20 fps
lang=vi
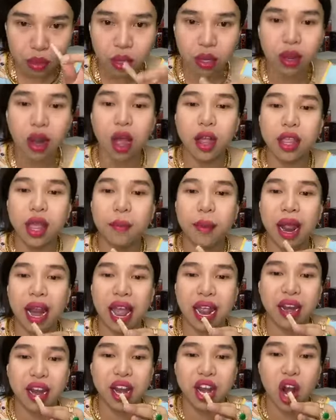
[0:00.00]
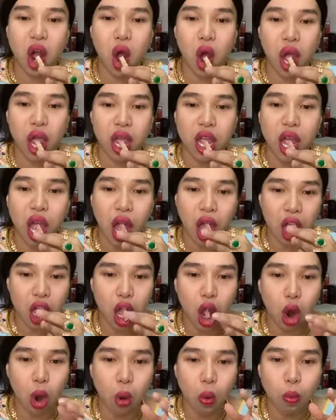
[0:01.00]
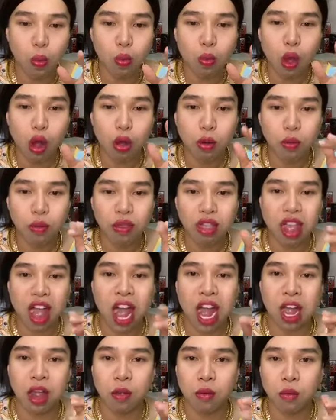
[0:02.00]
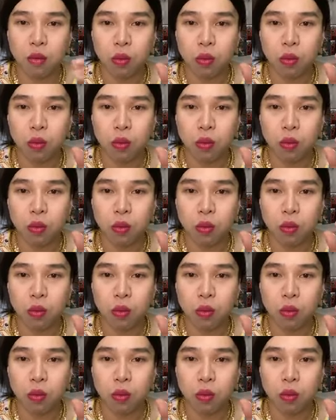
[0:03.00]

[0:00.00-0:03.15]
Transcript: đơn diễm Ireland đi rồi nha